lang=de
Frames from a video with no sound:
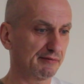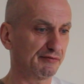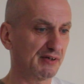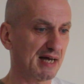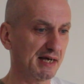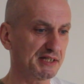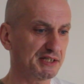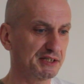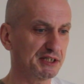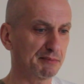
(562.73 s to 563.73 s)
vielleicht
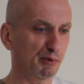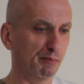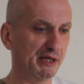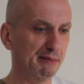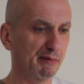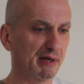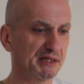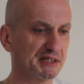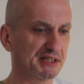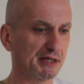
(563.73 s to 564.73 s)
sind diese Probleme bei
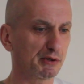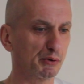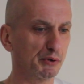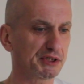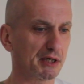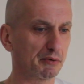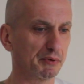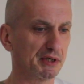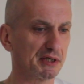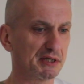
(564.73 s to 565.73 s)
den Zen-Klöstern
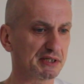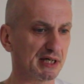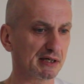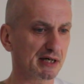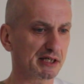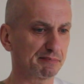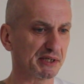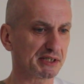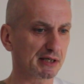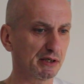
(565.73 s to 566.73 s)
und den Zangas
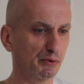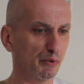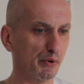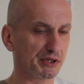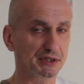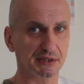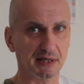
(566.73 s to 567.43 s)
besser gelöst.